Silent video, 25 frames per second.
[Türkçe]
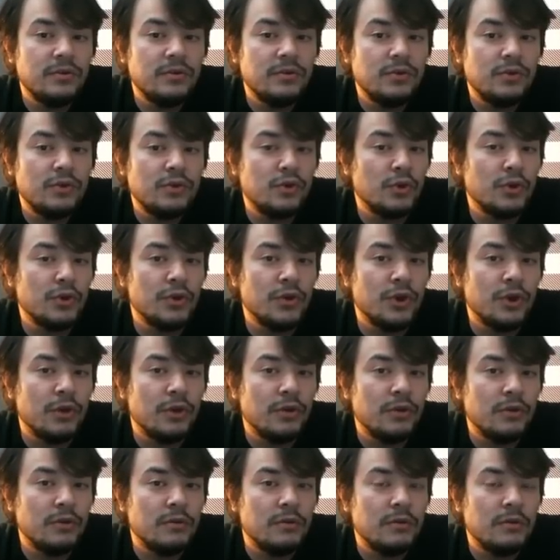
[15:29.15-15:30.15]
soruyor.
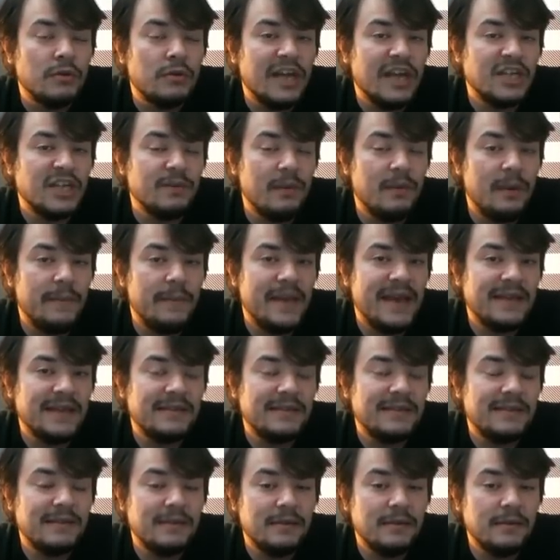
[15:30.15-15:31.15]
Acaba
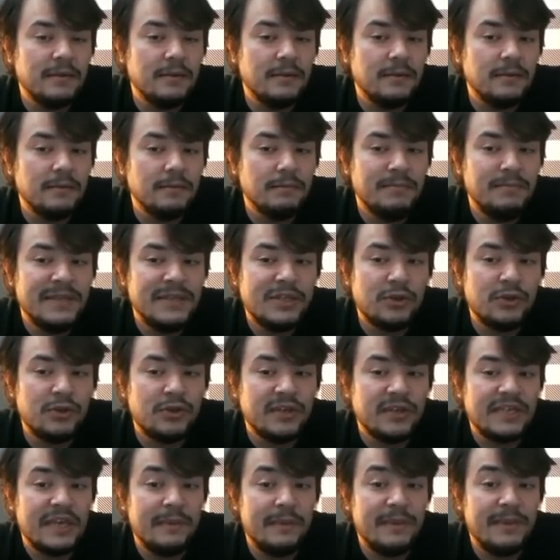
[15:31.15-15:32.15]
beyaz bir
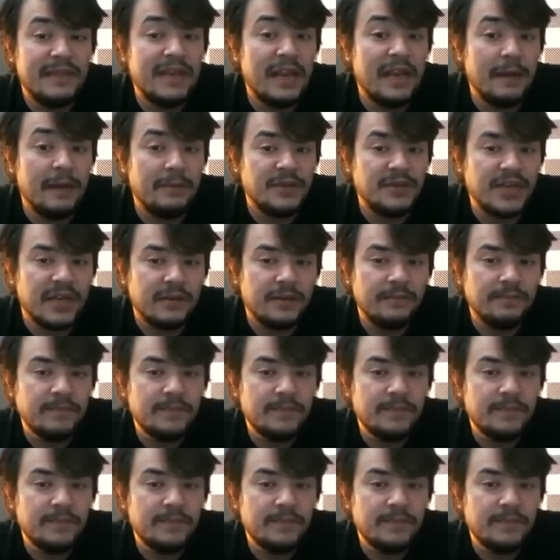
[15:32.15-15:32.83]
sonraki hamlede ne yapacak?